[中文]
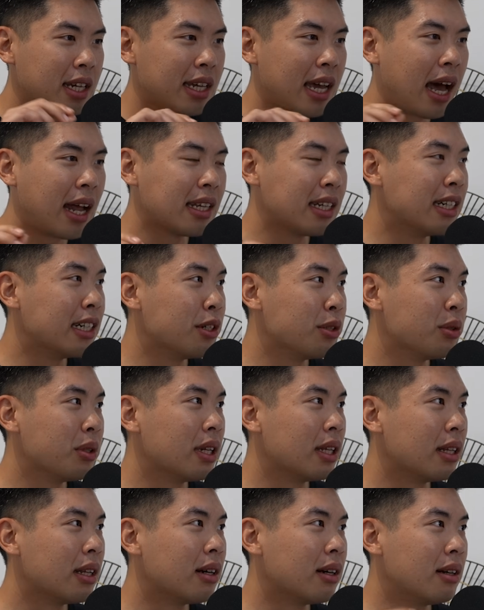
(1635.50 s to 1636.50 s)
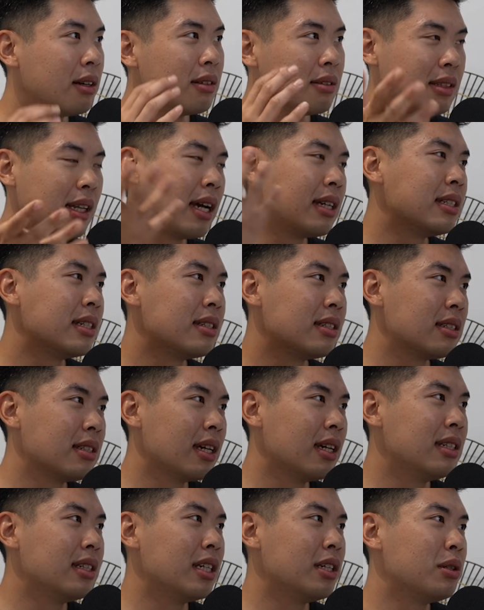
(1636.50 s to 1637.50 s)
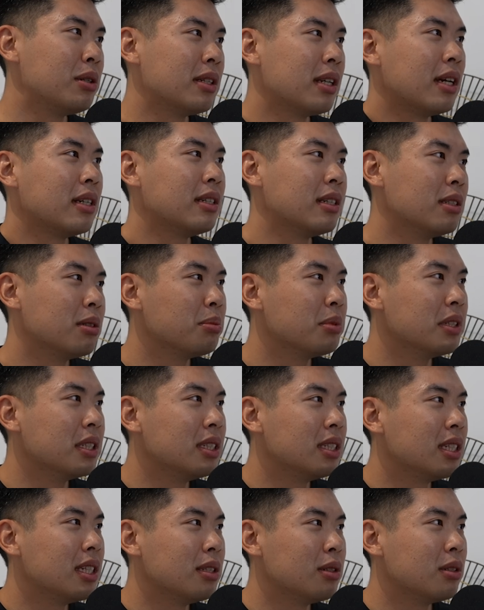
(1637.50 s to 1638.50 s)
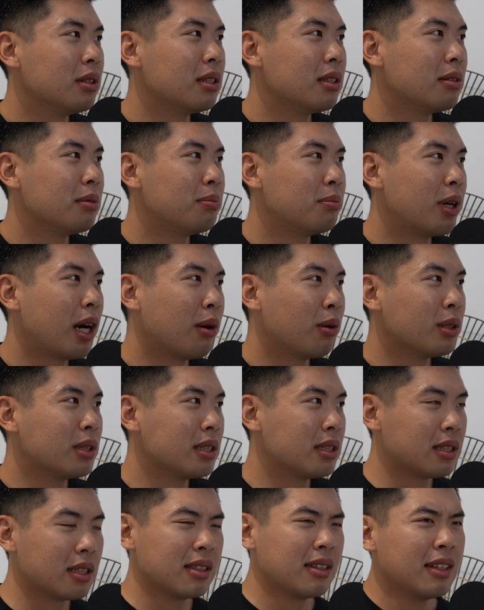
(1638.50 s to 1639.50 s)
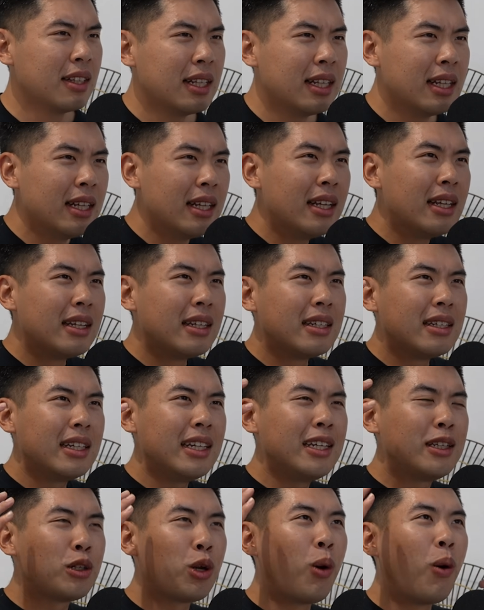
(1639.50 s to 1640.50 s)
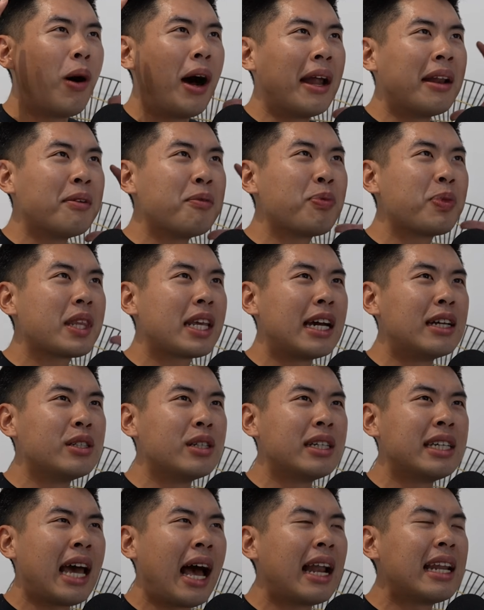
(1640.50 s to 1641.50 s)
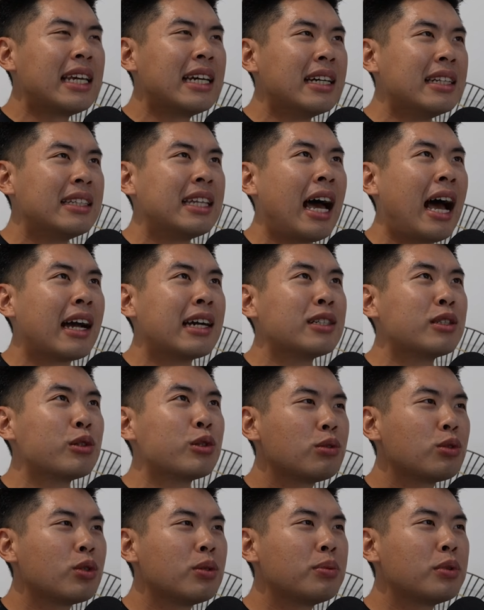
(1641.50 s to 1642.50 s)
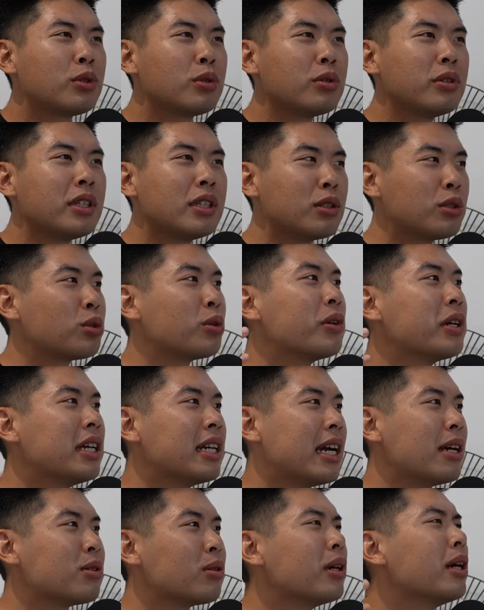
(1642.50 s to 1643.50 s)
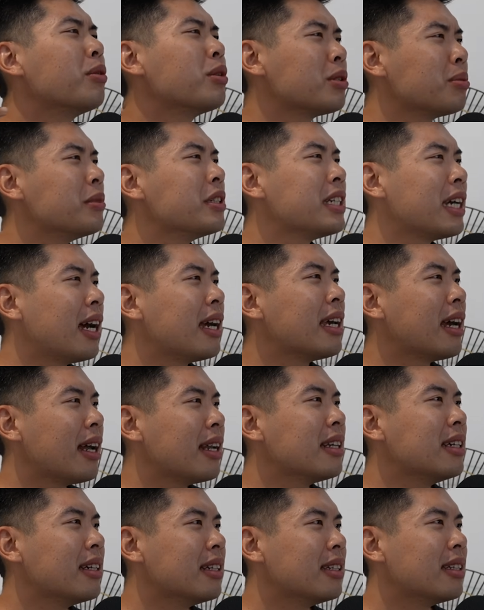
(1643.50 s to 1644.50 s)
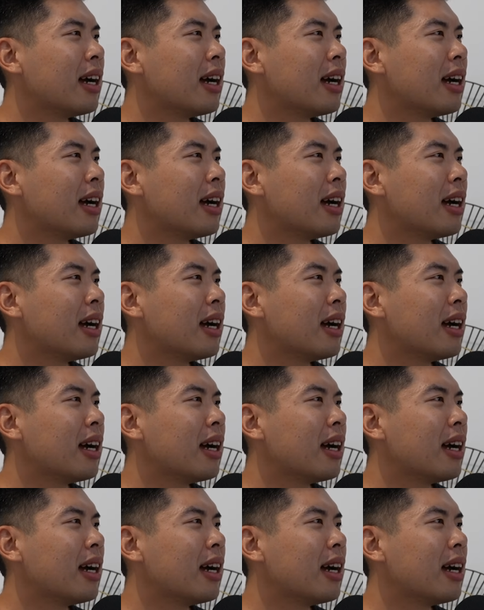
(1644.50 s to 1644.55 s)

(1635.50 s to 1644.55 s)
些压力更源？然后哪些是可以解决，哪些是不能解决的？不然我就是一团感觉压力很大，可是我说不出一个所以然，说，哎，为什么现在压力很